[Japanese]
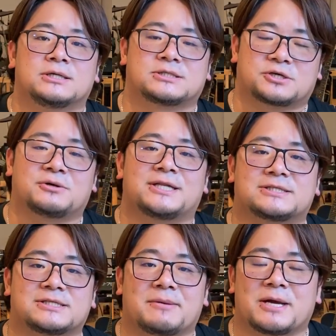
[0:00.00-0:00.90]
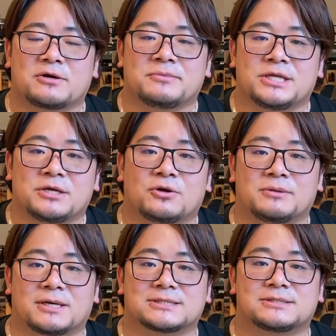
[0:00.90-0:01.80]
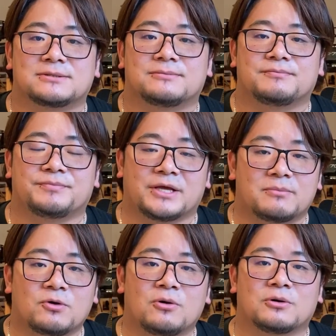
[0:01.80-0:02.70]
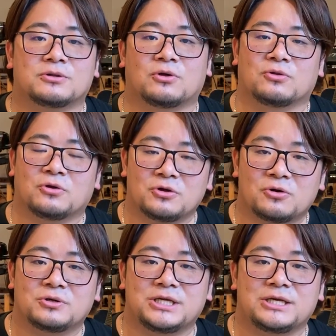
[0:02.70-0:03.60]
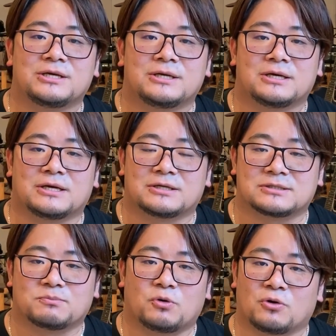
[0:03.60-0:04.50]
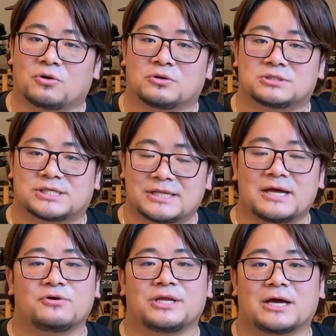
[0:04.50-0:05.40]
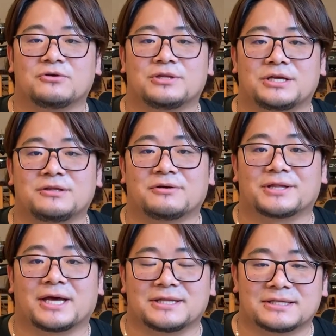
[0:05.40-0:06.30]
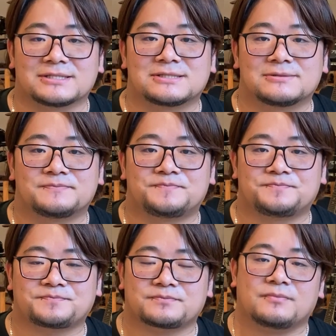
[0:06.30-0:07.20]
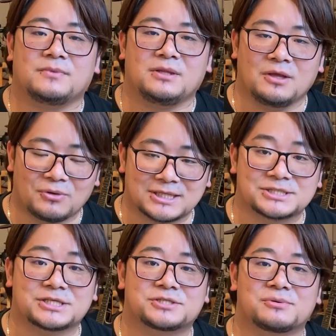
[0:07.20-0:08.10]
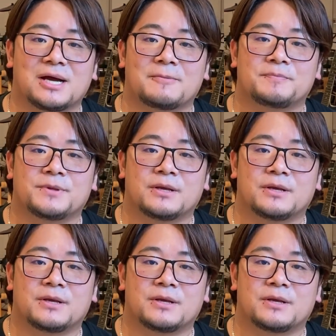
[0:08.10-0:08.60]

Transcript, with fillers: 救いはですね恵みによりますでもどのように、えー、もう好きなように歩んでいいんではないんです私たちは